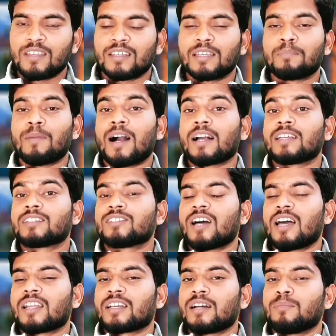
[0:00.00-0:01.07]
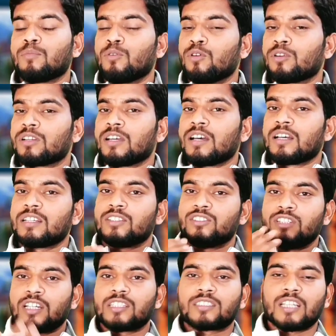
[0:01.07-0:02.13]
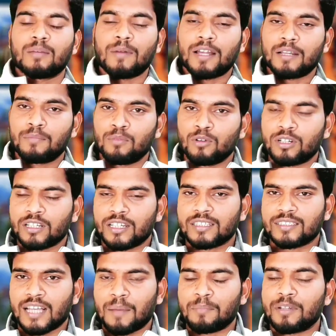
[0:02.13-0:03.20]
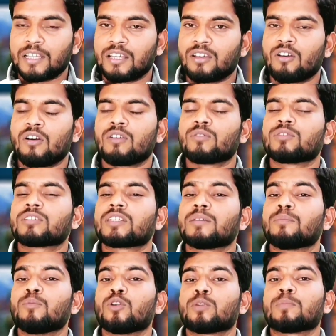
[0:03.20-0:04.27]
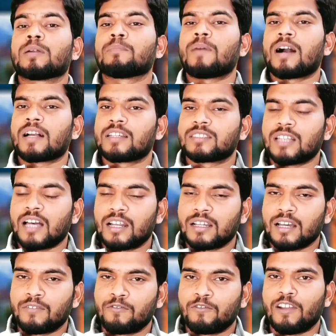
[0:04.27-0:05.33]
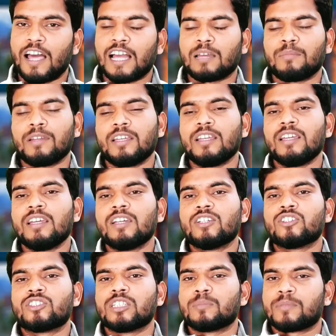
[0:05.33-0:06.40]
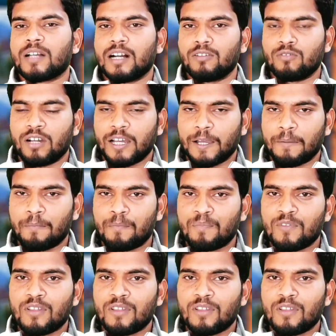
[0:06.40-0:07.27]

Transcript: कि पाकिस्तान का बोट जस्ट हमारे बोट के सामने है और उसके बोट पर पाकिस्तान का फ्लैग भी चिपका हुआ है